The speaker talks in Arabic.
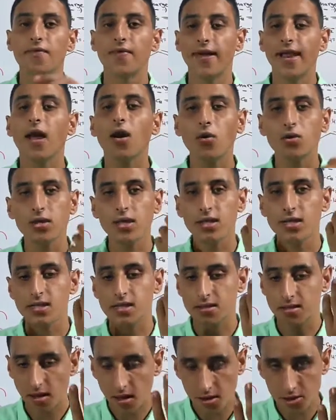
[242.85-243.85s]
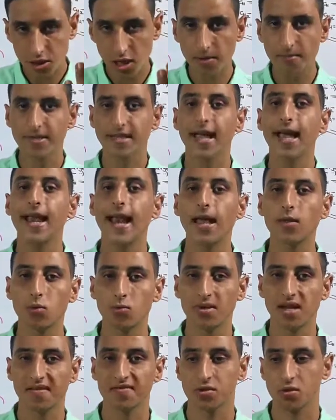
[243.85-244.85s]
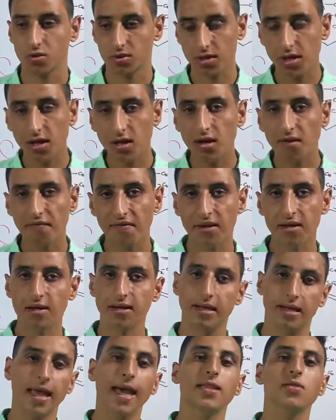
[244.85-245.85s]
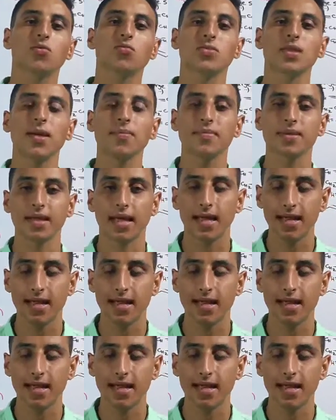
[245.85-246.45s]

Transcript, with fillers: فناخد الاستراكشر بتاع الاتوم نفسه نعرف الاتوم ده بي...